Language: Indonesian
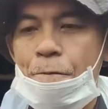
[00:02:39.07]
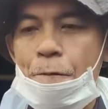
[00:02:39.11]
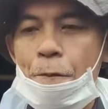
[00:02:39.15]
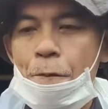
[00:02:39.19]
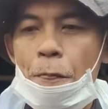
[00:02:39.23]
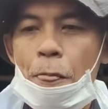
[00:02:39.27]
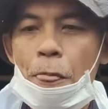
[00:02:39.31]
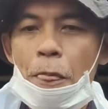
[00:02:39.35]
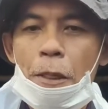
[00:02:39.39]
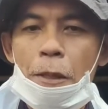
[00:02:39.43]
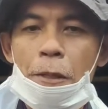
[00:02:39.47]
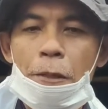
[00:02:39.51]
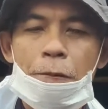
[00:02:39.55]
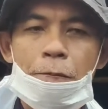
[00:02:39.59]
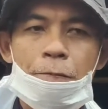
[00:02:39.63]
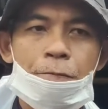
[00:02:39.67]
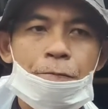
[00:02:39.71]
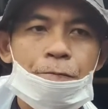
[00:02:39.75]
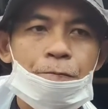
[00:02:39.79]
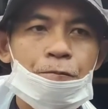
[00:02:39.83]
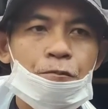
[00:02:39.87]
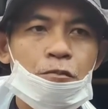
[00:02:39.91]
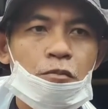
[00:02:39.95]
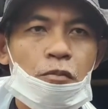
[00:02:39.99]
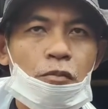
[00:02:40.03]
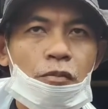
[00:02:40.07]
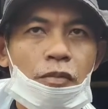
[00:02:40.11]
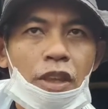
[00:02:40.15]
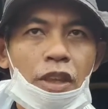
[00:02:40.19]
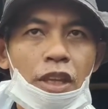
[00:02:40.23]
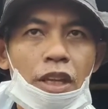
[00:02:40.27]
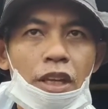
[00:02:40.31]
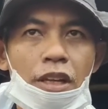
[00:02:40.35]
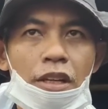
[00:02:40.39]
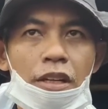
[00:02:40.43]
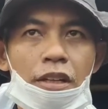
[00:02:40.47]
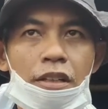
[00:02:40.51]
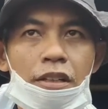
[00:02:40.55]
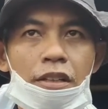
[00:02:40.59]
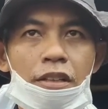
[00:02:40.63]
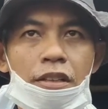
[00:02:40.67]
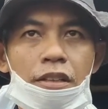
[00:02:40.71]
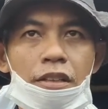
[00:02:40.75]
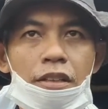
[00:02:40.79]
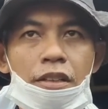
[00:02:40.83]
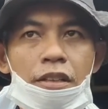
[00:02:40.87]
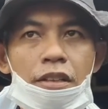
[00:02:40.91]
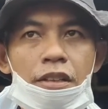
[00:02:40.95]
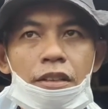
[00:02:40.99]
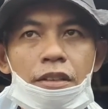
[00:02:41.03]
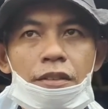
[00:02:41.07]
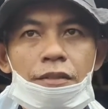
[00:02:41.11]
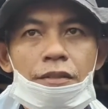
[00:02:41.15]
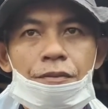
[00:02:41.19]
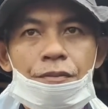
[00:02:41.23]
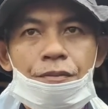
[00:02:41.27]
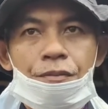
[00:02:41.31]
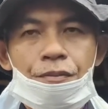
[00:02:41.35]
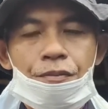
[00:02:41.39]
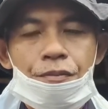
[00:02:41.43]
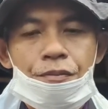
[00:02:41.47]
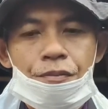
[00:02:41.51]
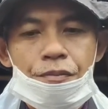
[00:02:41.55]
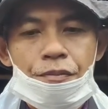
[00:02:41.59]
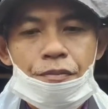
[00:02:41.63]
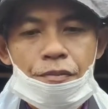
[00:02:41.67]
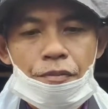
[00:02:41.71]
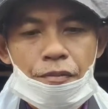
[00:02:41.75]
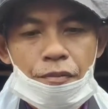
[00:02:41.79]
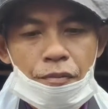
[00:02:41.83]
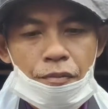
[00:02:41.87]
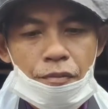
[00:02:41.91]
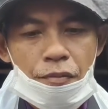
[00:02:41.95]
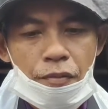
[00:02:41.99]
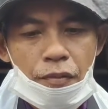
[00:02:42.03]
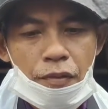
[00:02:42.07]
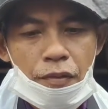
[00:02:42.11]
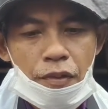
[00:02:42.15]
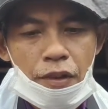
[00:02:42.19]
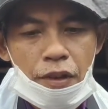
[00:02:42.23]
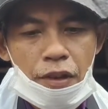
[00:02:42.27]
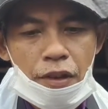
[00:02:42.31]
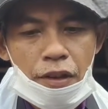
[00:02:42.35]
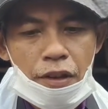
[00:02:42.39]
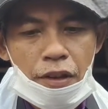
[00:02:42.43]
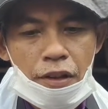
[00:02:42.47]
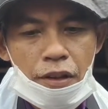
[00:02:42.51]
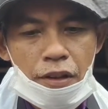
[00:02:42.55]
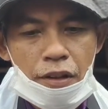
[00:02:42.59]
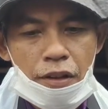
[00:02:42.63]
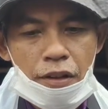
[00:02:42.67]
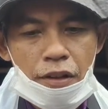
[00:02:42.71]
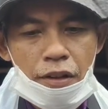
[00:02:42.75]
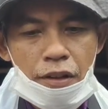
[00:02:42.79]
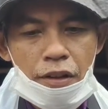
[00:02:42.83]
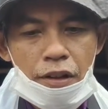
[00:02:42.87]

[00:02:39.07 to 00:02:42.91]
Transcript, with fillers: Ada berapa total di Kota Kediri yang lapor ke posko?